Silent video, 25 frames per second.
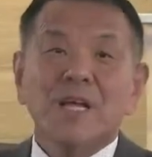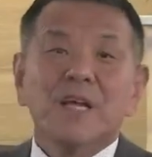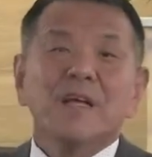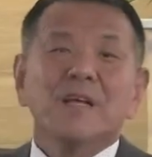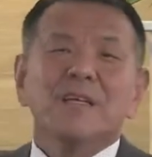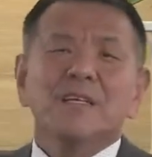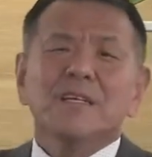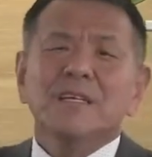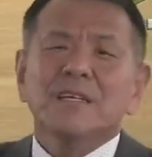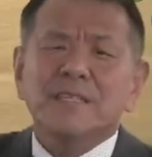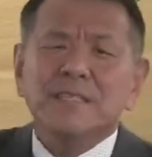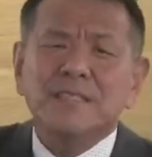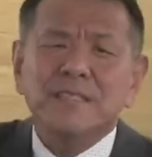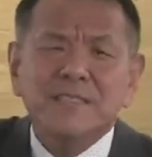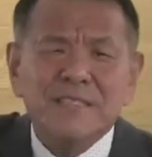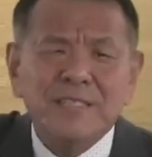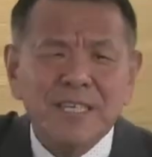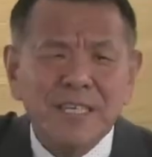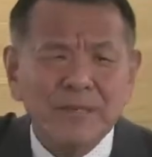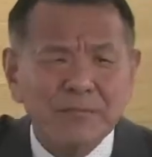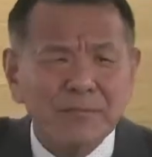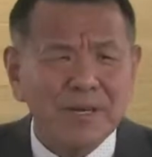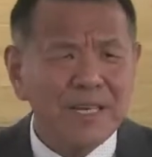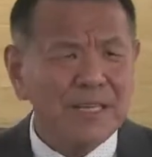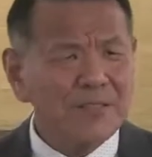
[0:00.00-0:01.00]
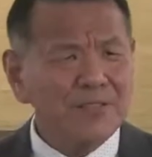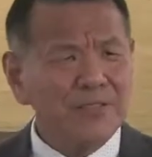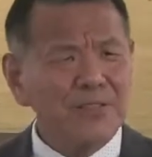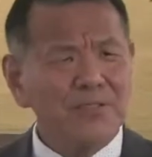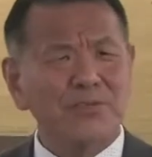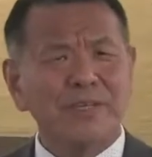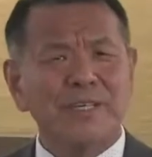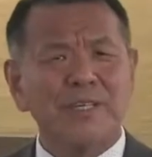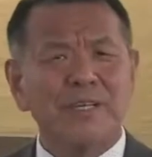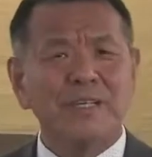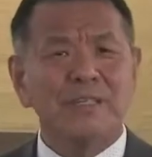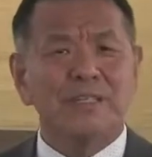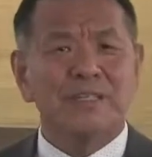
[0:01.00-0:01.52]
他世间本来就是罪
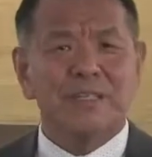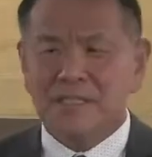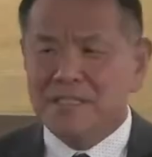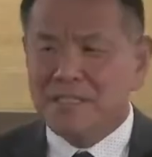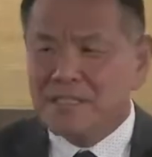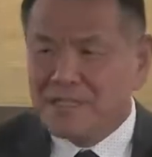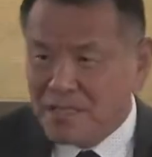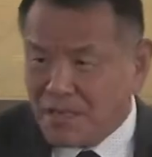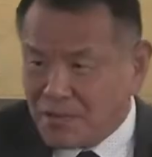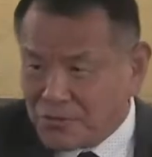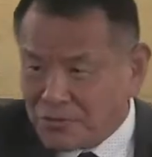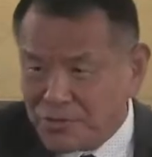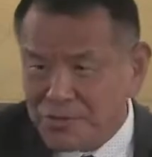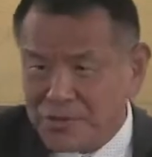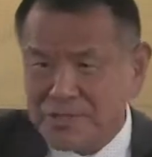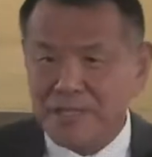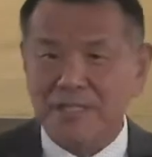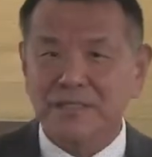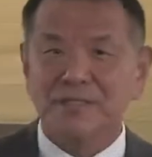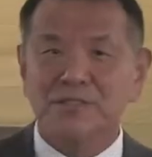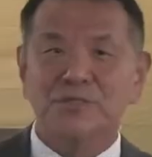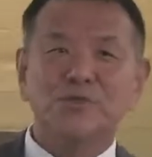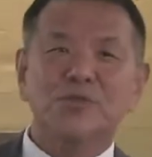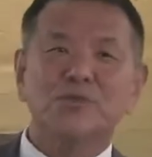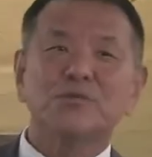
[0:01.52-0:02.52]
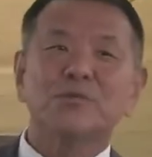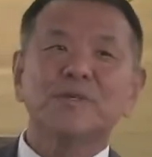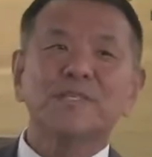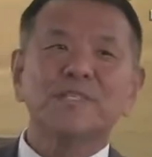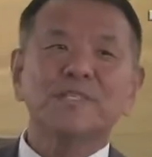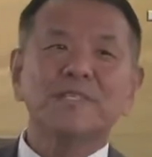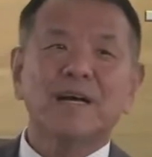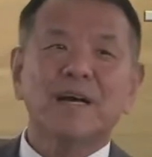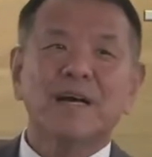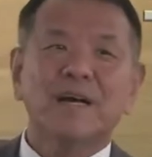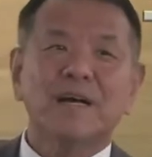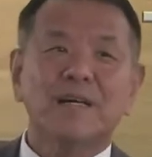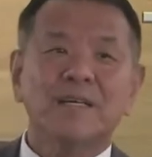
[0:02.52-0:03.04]
人，是你要去拯救的对
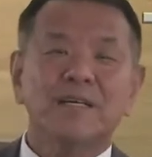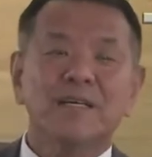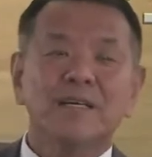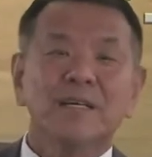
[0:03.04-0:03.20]
象。”